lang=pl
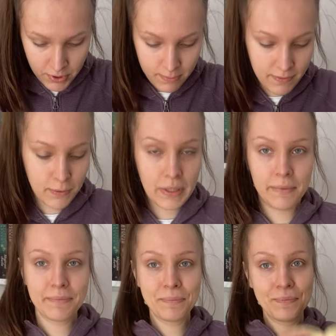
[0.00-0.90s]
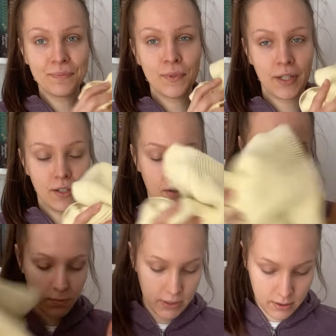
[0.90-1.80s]
mm, bawełna. Także
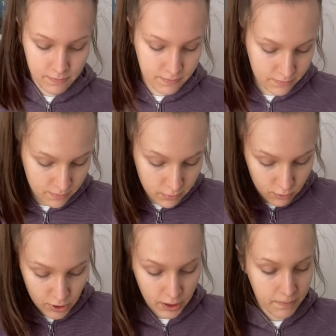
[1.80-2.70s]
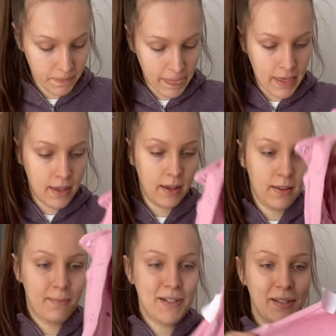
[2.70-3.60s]
super plusik. Jak
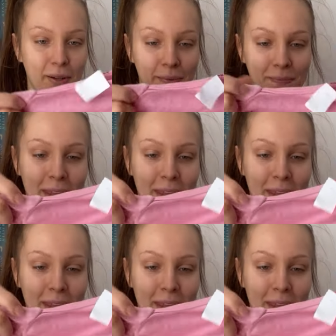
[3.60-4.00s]
najbardziej. O,